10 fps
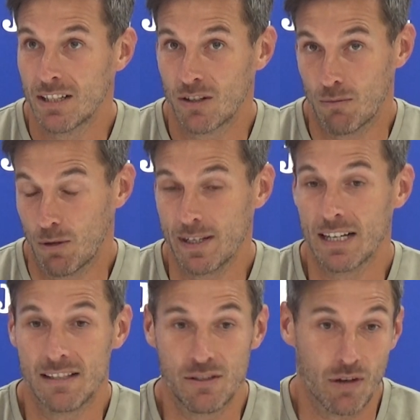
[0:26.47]
Como bien
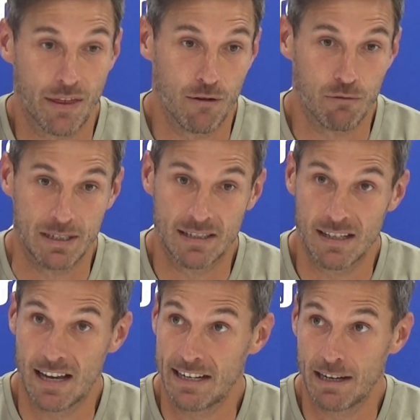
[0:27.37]
has dicho, hace dos meses
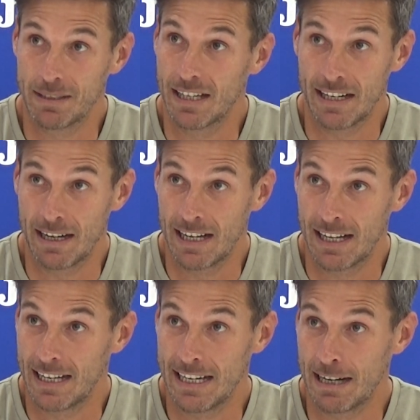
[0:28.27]
la dinámica
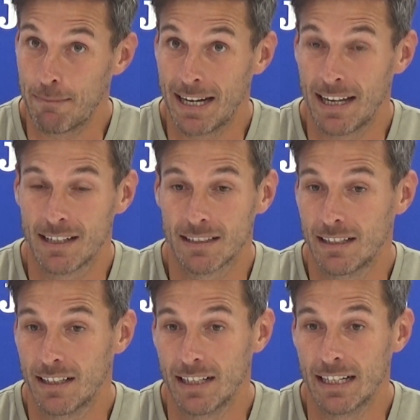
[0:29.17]
era, era mala,
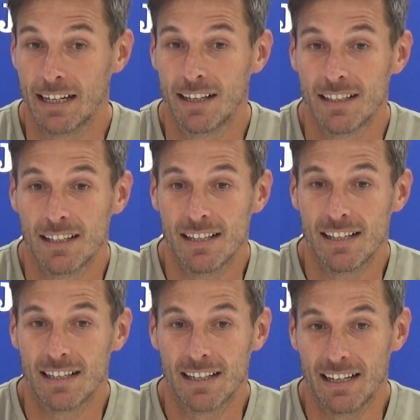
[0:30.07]
que
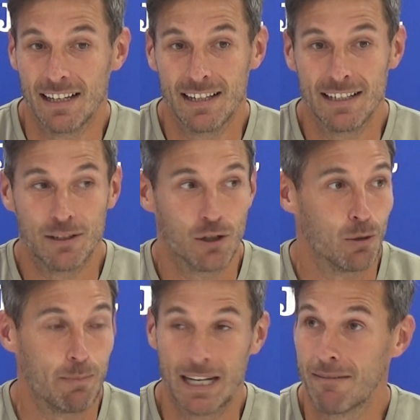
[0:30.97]
que
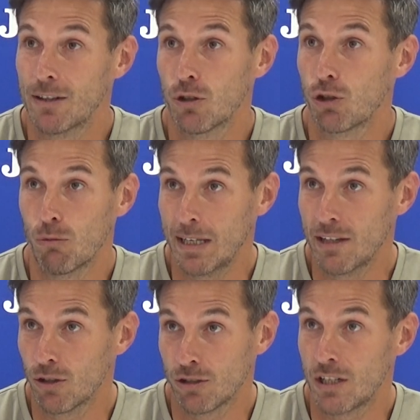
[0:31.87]
nos pegaban dos
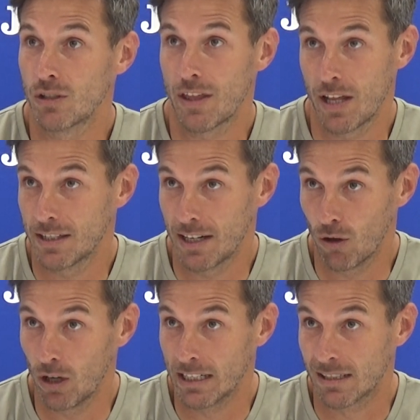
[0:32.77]
soplidos y nos hacían tres
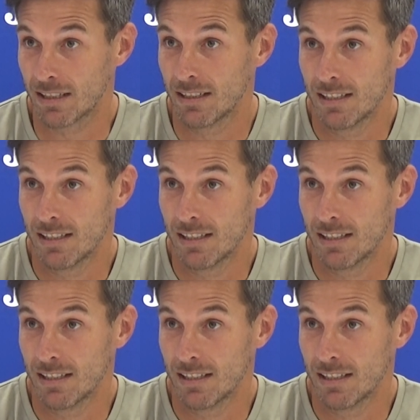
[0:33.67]
goles.